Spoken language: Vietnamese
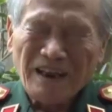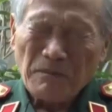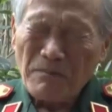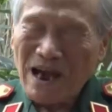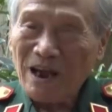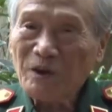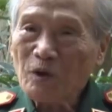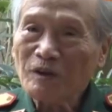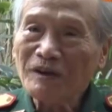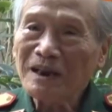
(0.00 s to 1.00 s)
thì mãi
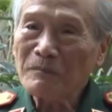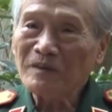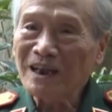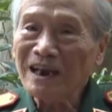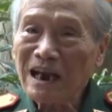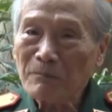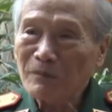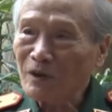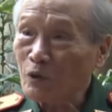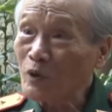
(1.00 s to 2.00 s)
cho tới năm
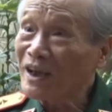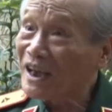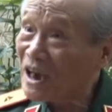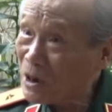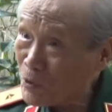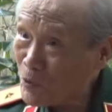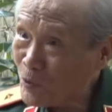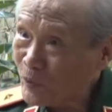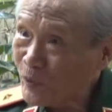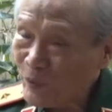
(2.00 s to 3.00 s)
95 là tôi nghỉ hưu
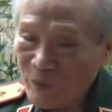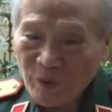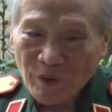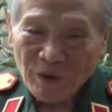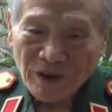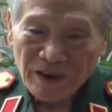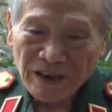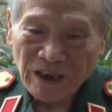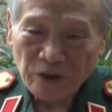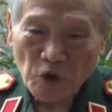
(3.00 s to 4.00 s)

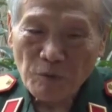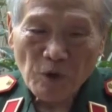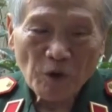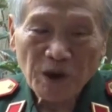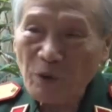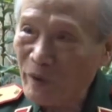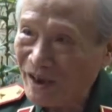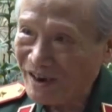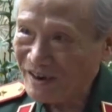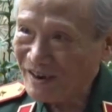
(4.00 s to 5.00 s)
thì tôi mới có điều
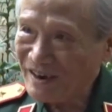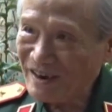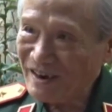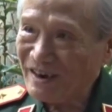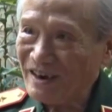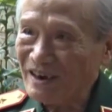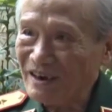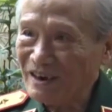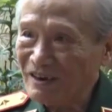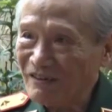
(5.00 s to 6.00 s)
kiện
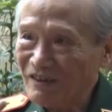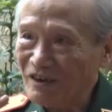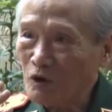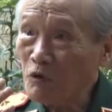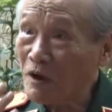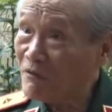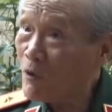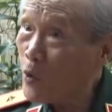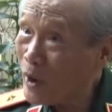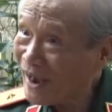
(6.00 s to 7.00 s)
tôi phải
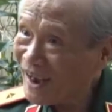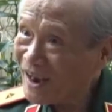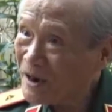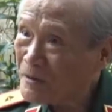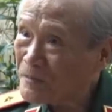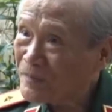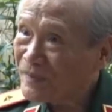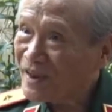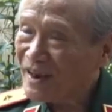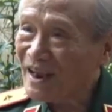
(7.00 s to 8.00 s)
vào Huế
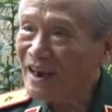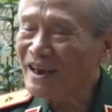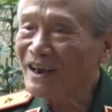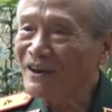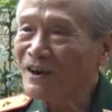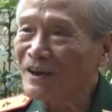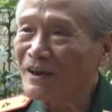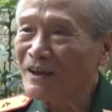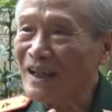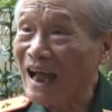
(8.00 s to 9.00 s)
đến cái
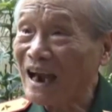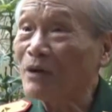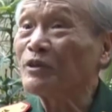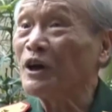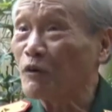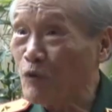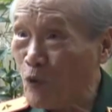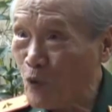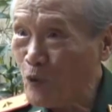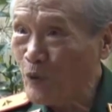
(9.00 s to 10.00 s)
nơi nhà lao thừa
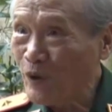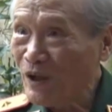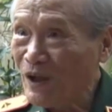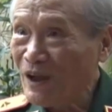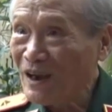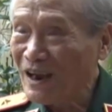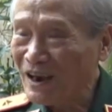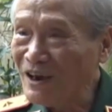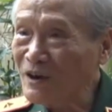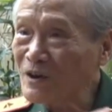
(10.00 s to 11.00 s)
phủ là
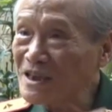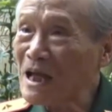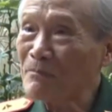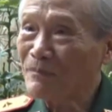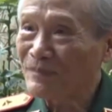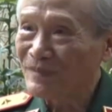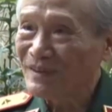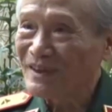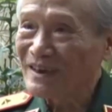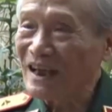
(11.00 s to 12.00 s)
nơi nó giam
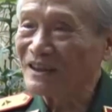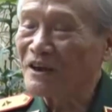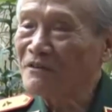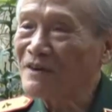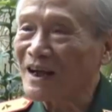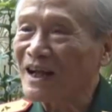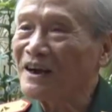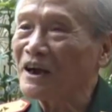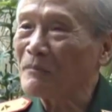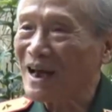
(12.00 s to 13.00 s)
đại tướng và
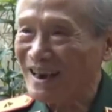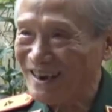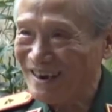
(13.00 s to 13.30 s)
các người bạn